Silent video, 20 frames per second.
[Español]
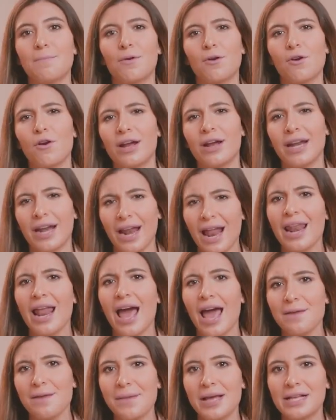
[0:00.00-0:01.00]
y por lo
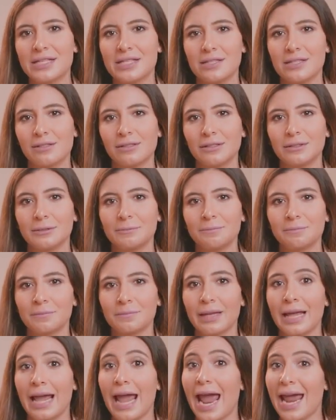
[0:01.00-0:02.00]
general hay más.
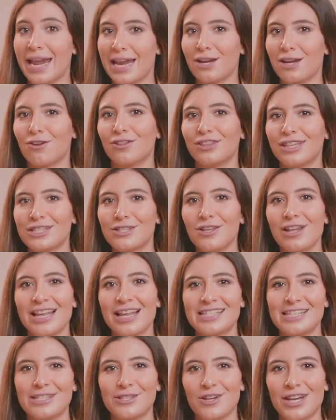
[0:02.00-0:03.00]
En el contexto de
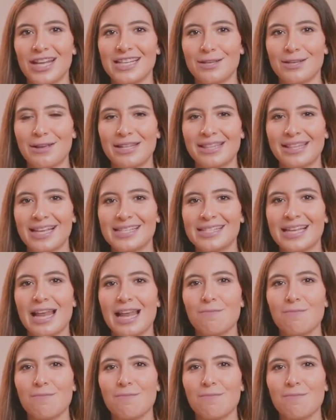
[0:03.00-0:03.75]
las historias de ventas,